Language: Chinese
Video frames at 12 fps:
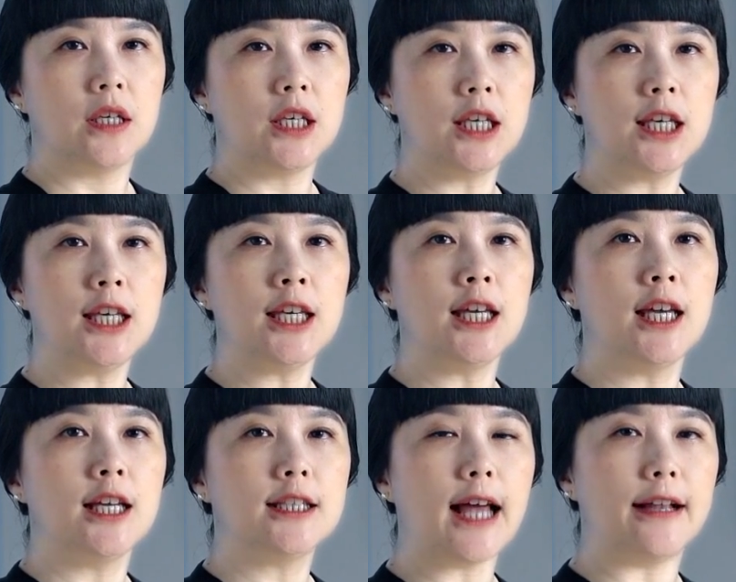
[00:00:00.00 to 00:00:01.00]
一、
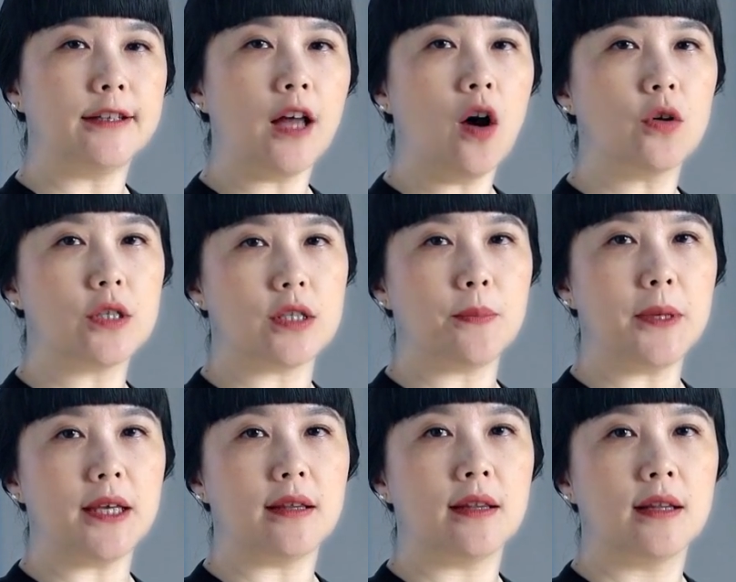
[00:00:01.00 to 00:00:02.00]
胆道疾
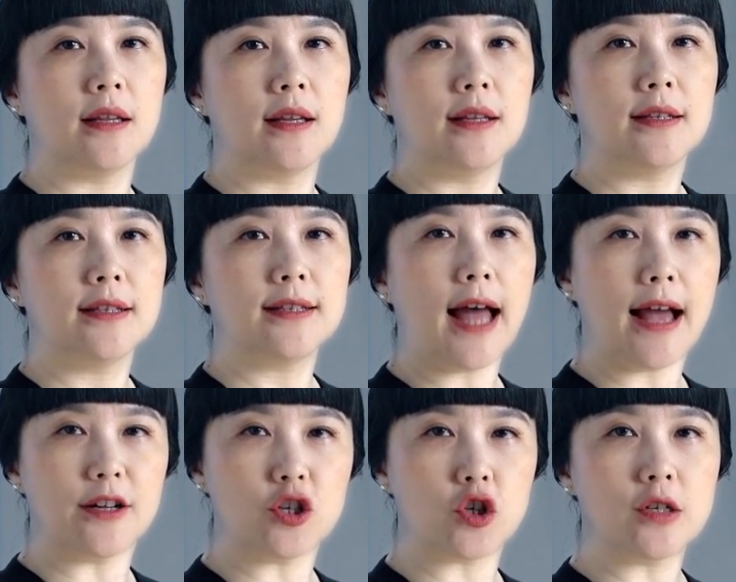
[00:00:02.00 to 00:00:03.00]
病：
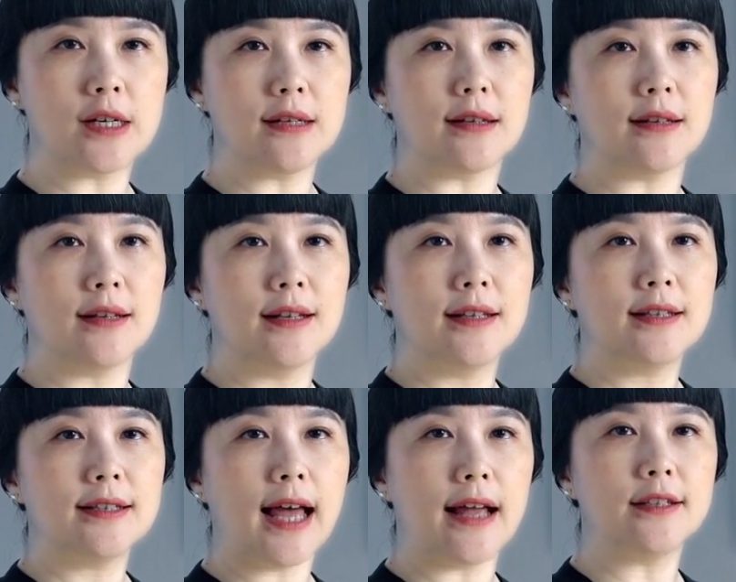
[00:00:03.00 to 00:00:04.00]
胆石症、
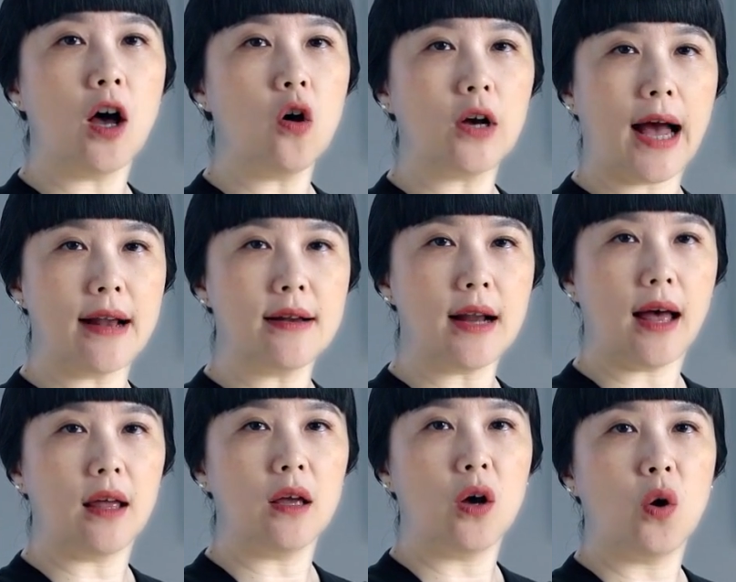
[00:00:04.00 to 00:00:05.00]
胆道感
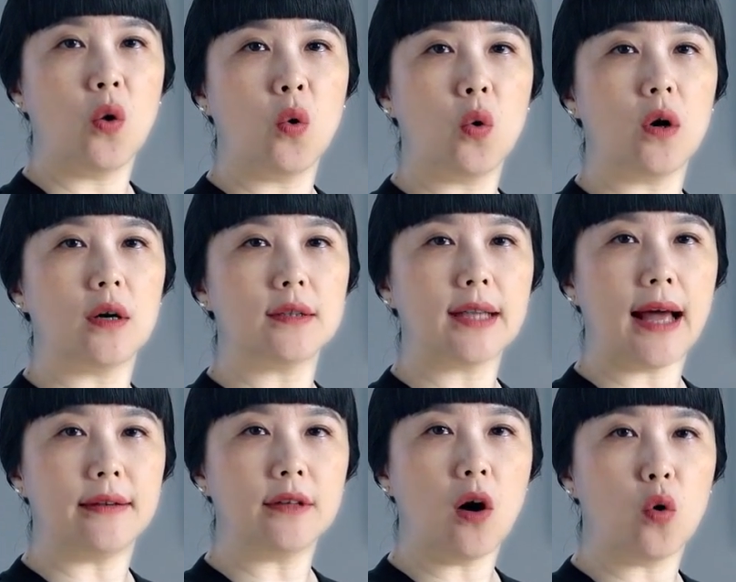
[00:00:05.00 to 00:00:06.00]
染。或
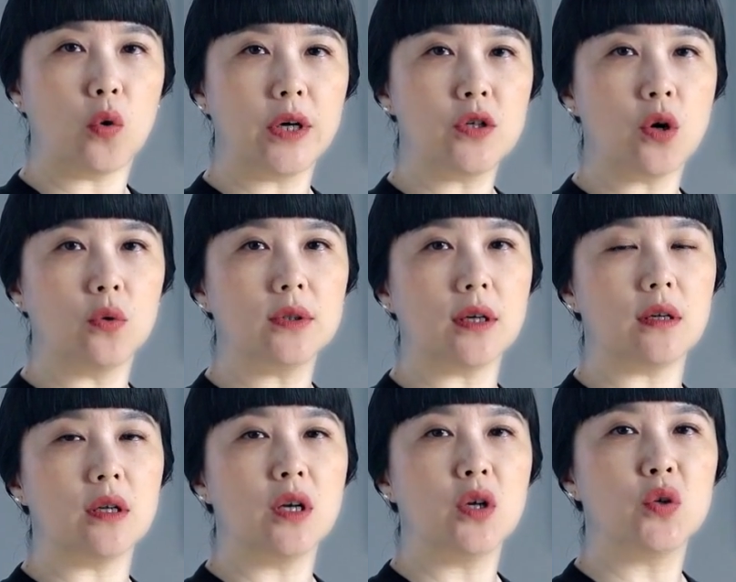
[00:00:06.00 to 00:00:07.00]
胆道蛔虫等，
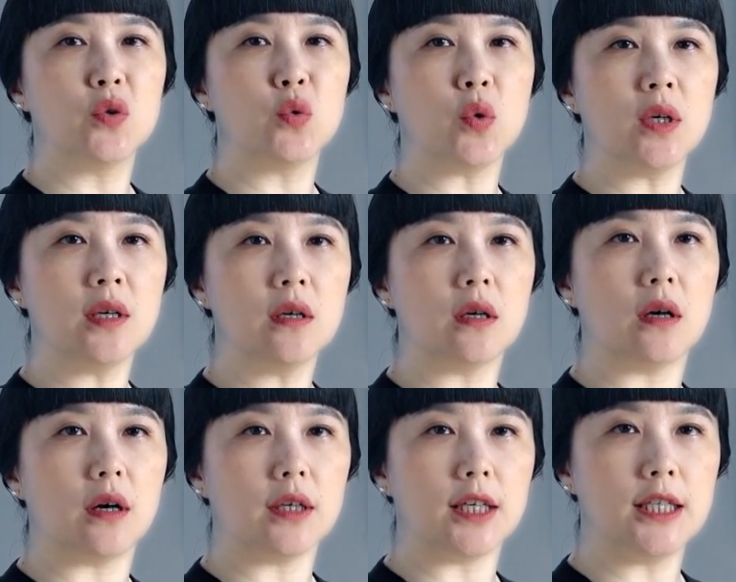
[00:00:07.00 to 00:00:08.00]
均
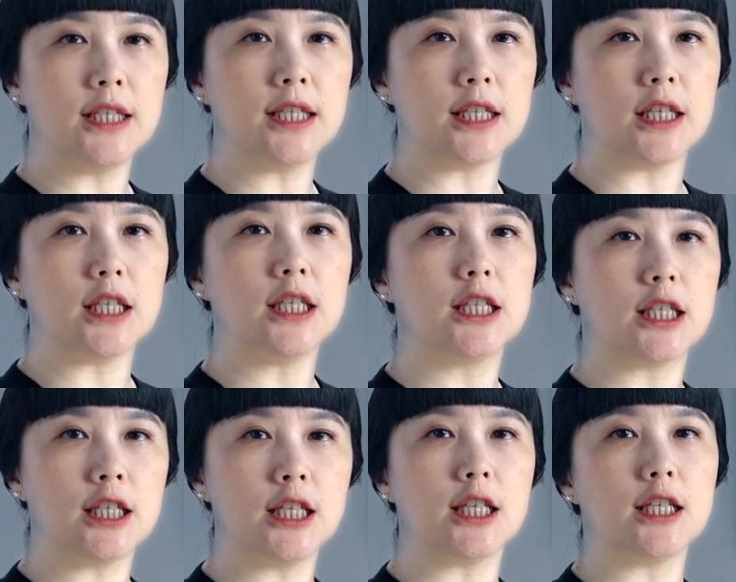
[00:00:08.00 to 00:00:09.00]
可引起急
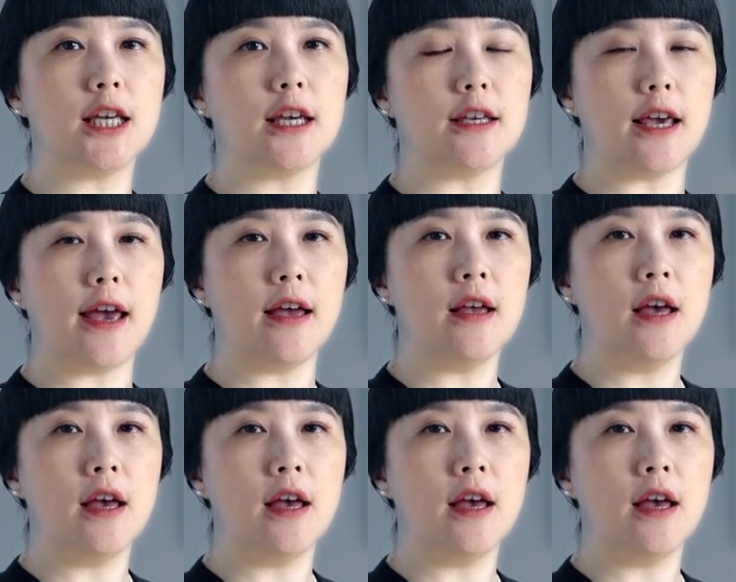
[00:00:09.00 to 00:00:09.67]
性胰腺炎，